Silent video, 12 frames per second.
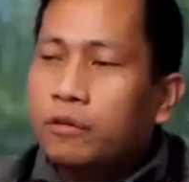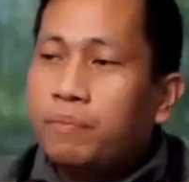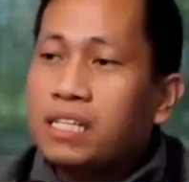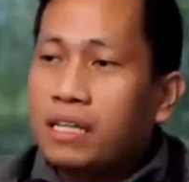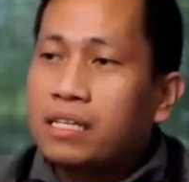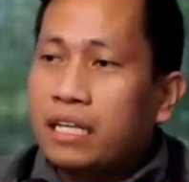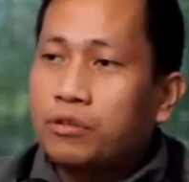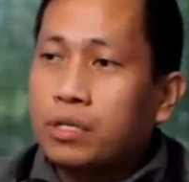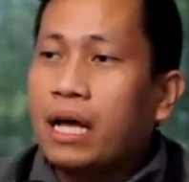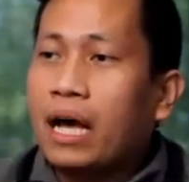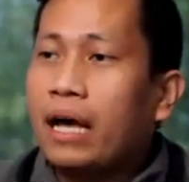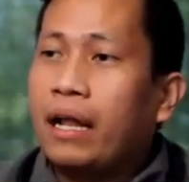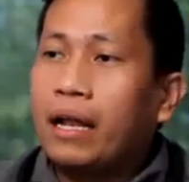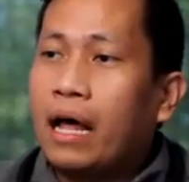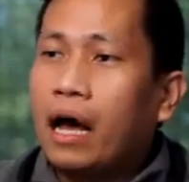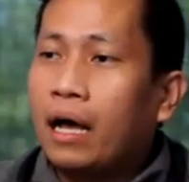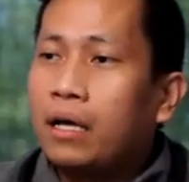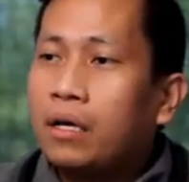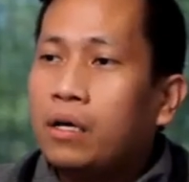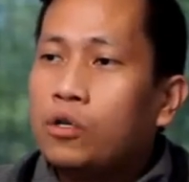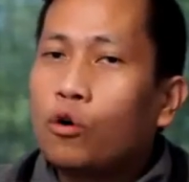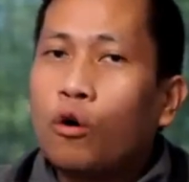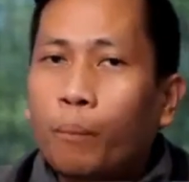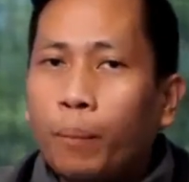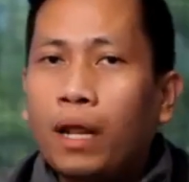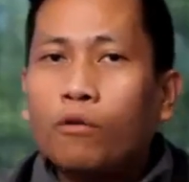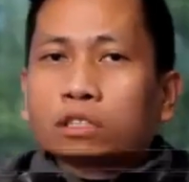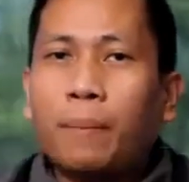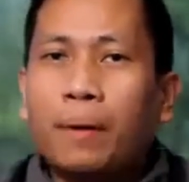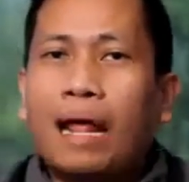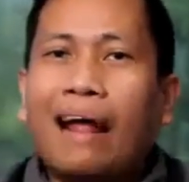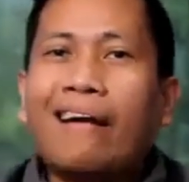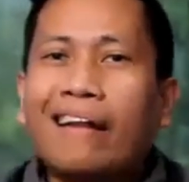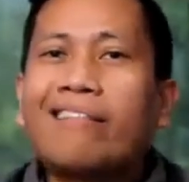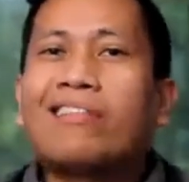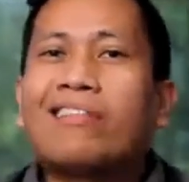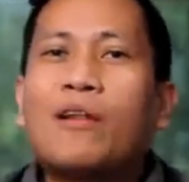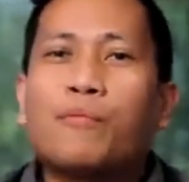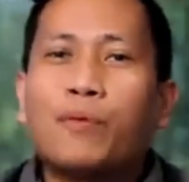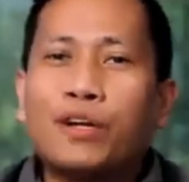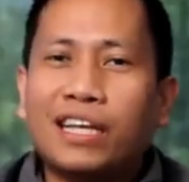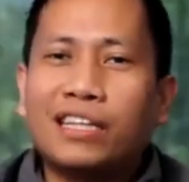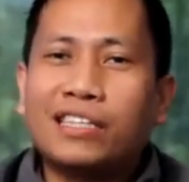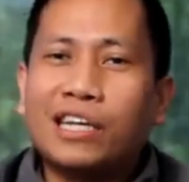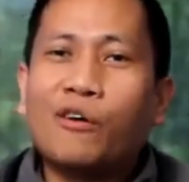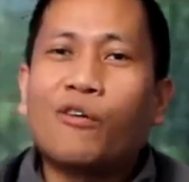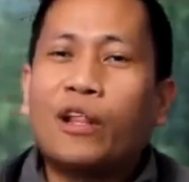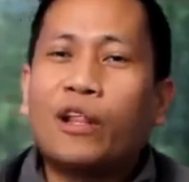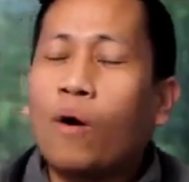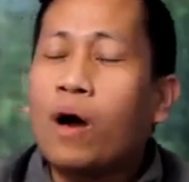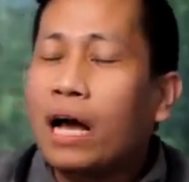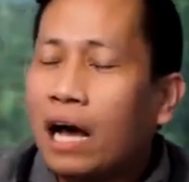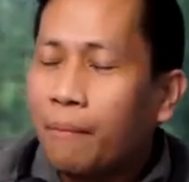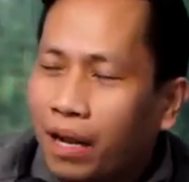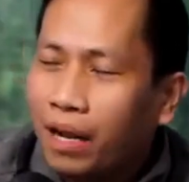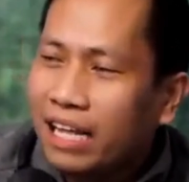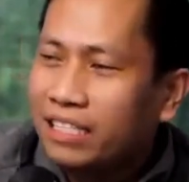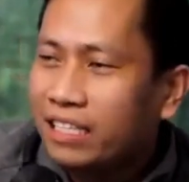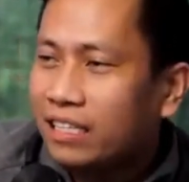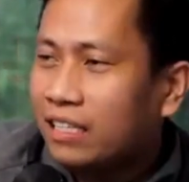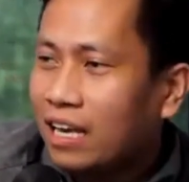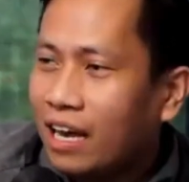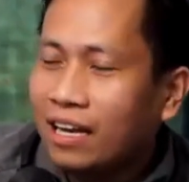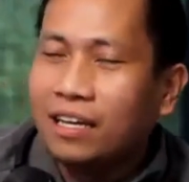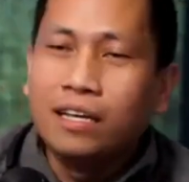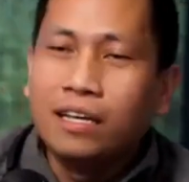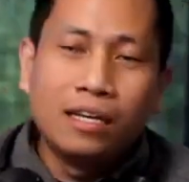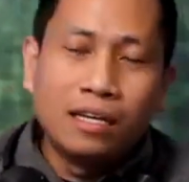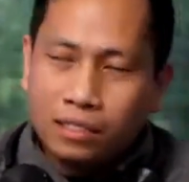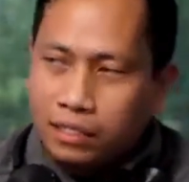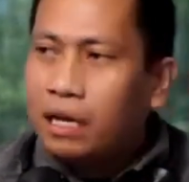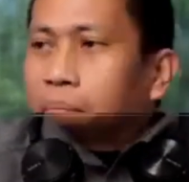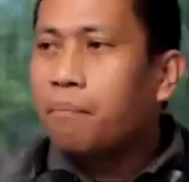business dito sa Canada. So kung pinag-usapan 110%, sigurado ka cap na legit yan. Job